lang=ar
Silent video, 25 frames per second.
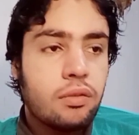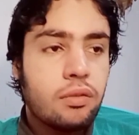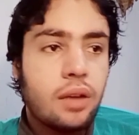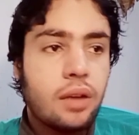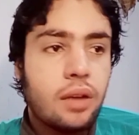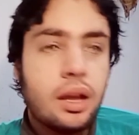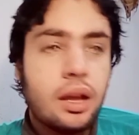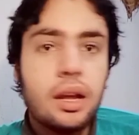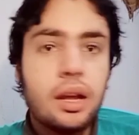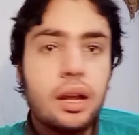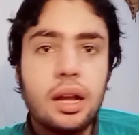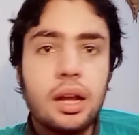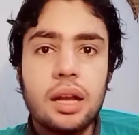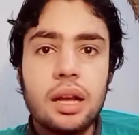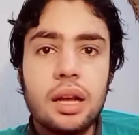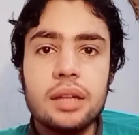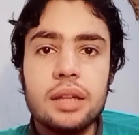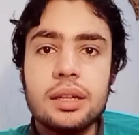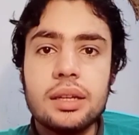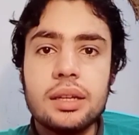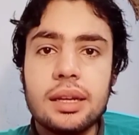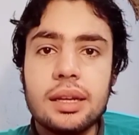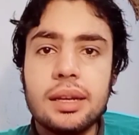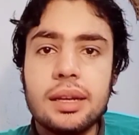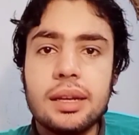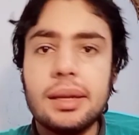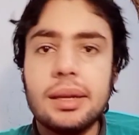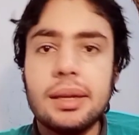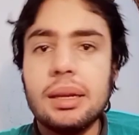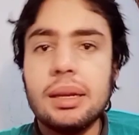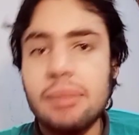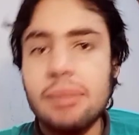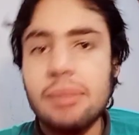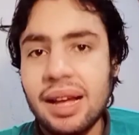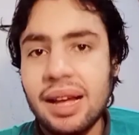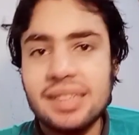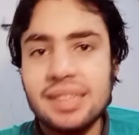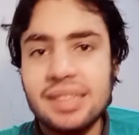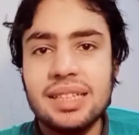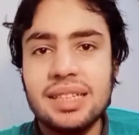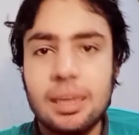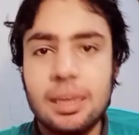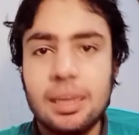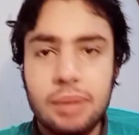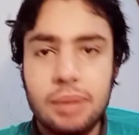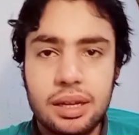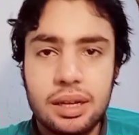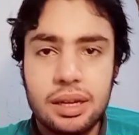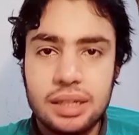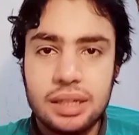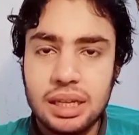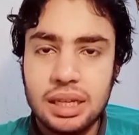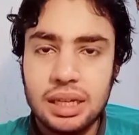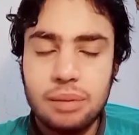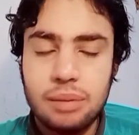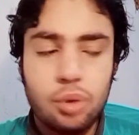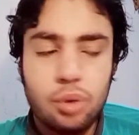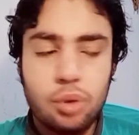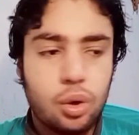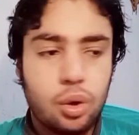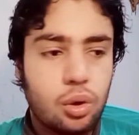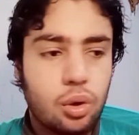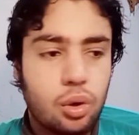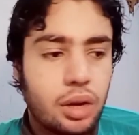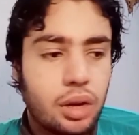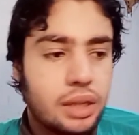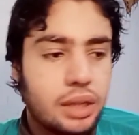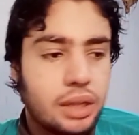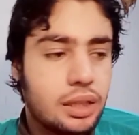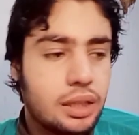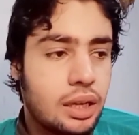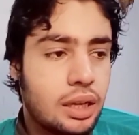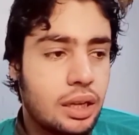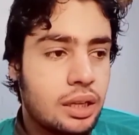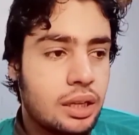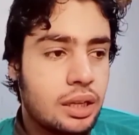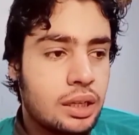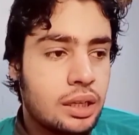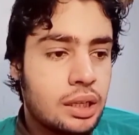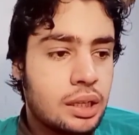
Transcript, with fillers: فاللي بعديها بقى اللي انا بقول لكم عليها